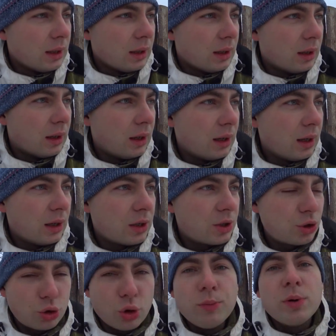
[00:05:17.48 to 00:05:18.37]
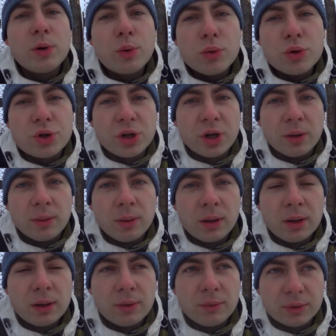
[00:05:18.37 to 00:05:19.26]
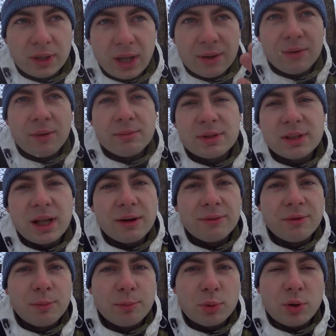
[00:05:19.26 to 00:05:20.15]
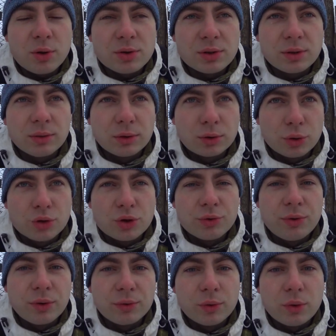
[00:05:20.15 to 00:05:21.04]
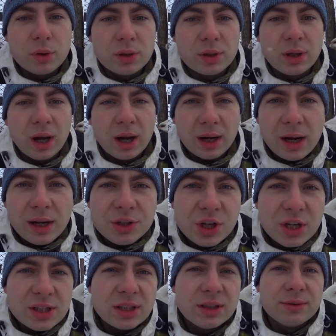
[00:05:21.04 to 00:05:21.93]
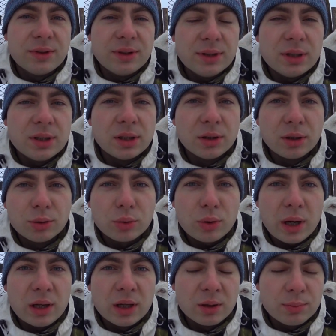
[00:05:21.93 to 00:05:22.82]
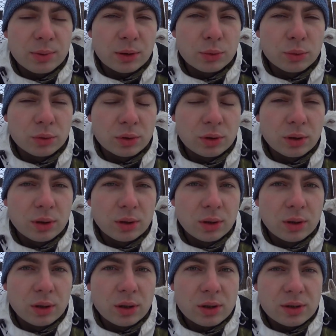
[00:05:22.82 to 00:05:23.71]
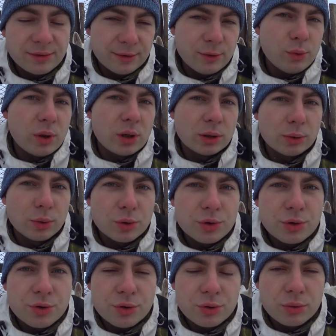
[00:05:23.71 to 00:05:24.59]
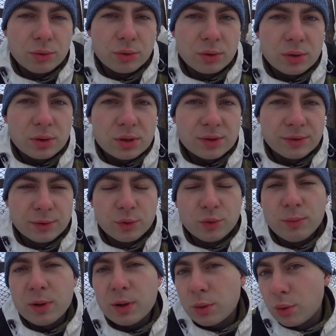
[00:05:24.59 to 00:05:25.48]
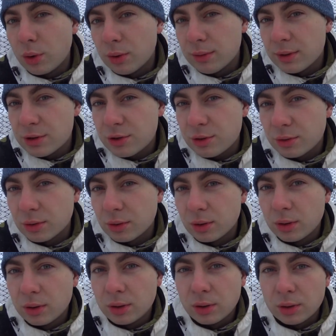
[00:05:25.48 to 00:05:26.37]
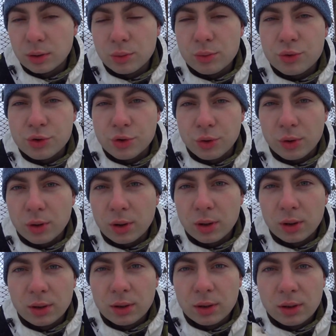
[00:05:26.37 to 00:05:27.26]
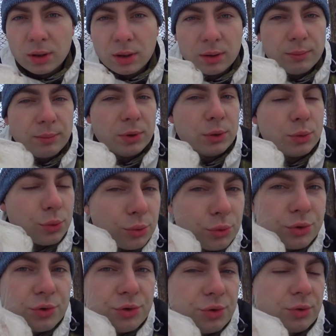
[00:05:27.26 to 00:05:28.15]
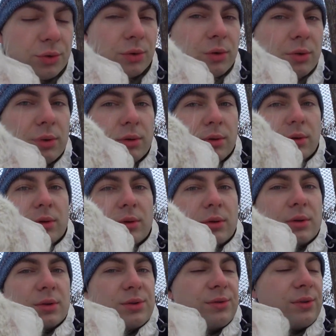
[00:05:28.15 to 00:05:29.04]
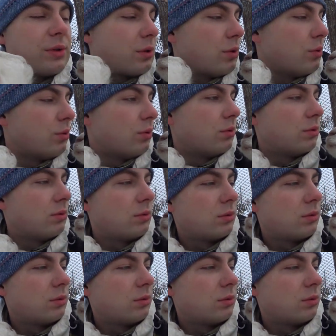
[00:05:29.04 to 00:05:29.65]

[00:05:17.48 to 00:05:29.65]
а, что мы кушаем. Вот я вам задам вопрос, кто живет в городе. А как часто вы едите натуральный продукт, Свою картошечку, свою морковочку, лучок – петрушечку, свеклу,